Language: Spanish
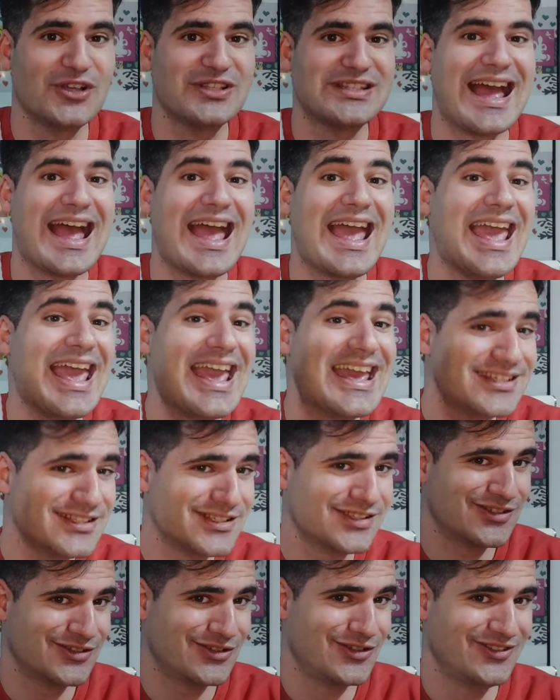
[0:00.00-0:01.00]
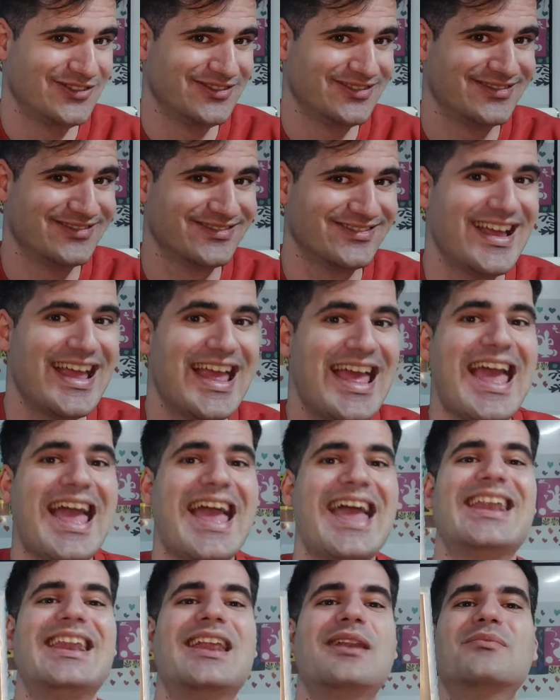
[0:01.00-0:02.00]
O sea, esto
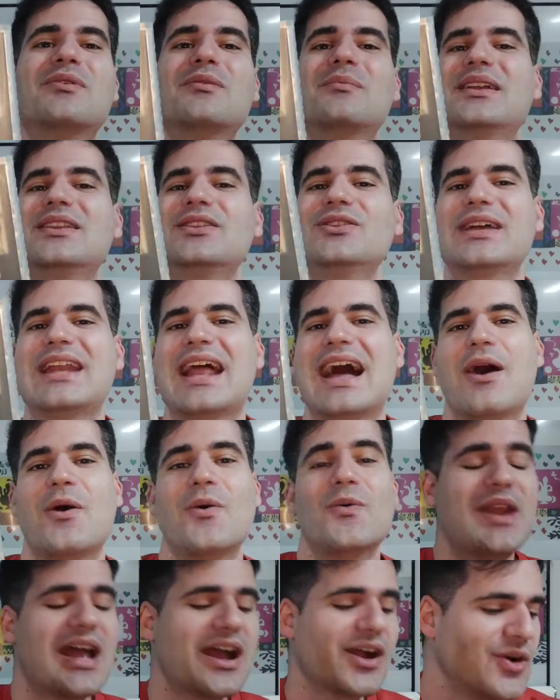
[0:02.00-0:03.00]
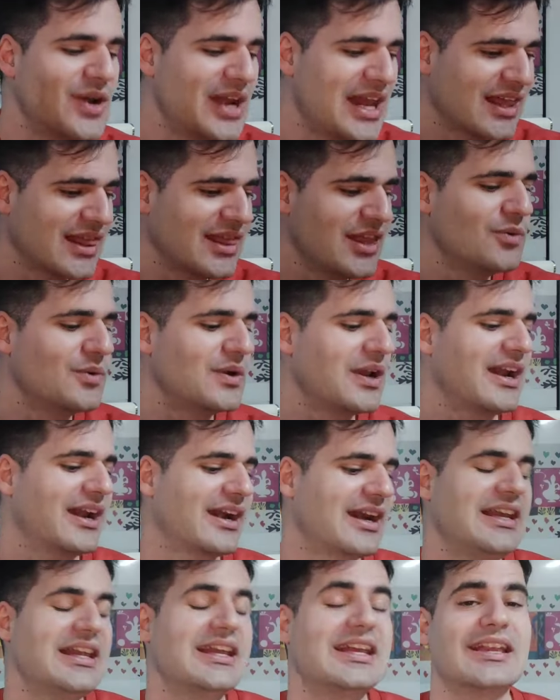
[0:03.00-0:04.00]
en el momento era una colección, una
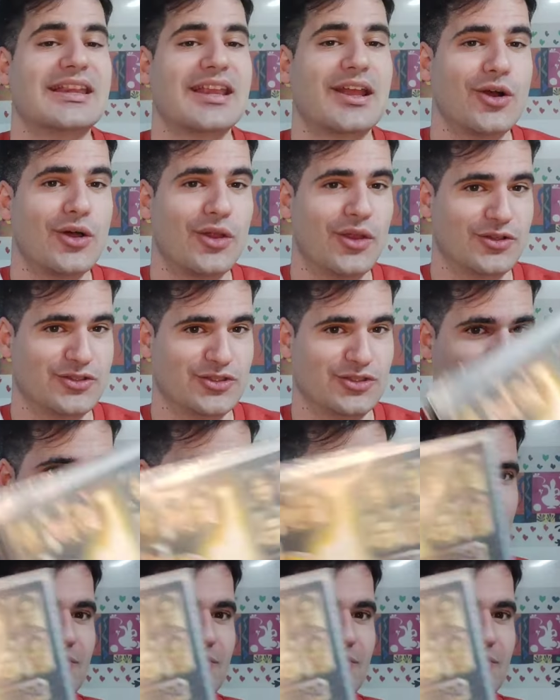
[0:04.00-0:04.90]
reliquia, tengo dos.